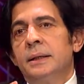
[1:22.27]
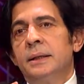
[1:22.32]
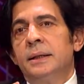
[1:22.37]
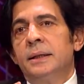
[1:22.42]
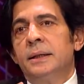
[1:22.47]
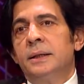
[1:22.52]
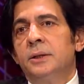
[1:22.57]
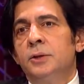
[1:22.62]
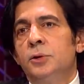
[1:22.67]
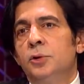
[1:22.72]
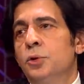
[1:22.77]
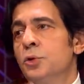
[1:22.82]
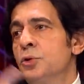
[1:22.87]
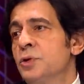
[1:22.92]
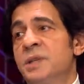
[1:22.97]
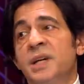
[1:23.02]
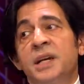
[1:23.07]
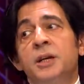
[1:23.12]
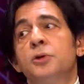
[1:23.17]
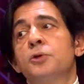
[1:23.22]
ee,
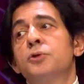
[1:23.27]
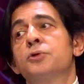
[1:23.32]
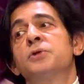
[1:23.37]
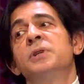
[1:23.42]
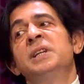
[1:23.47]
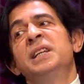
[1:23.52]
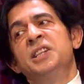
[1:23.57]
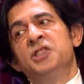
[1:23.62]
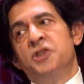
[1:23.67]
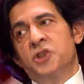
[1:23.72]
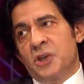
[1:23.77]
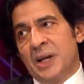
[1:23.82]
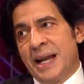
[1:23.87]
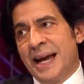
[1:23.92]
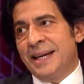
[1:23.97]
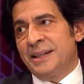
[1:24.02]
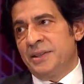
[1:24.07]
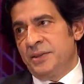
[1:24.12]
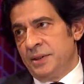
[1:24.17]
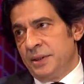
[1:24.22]
yüzde yüz
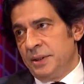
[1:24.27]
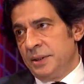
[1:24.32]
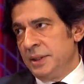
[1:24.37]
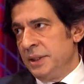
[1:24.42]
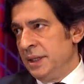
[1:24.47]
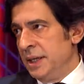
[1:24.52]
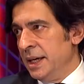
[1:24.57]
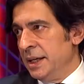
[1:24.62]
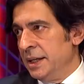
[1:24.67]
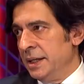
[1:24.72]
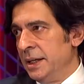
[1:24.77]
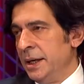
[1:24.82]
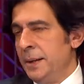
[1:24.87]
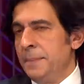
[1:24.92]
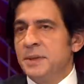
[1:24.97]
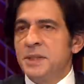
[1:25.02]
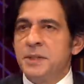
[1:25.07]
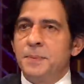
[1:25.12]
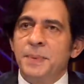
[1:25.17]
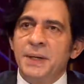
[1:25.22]
linçler
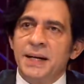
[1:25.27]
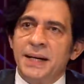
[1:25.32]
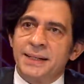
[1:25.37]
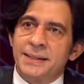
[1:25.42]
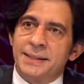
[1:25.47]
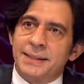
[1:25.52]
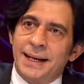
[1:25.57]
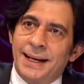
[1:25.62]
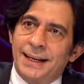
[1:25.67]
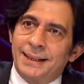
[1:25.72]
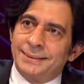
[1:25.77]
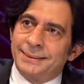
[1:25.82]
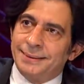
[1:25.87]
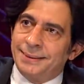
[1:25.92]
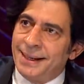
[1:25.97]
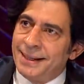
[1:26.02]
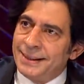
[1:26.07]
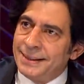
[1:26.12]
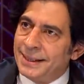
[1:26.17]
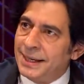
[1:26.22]
yerine biz biraz
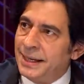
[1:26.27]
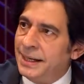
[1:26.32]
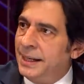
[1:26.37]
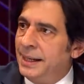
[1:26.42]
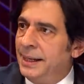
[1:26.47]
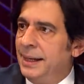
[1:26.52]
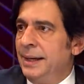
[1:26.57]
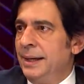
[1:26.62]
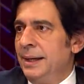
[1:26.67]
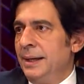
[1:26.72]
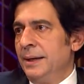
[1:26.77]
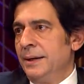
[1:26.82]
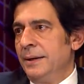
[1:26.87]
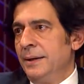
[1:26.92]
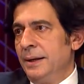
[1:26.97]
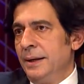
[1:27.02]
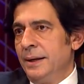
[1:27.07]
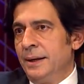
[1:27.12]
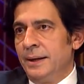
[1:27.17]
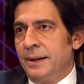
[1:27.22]
daha dengeli
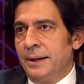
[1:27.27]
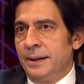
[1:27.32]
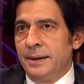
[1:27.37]
e,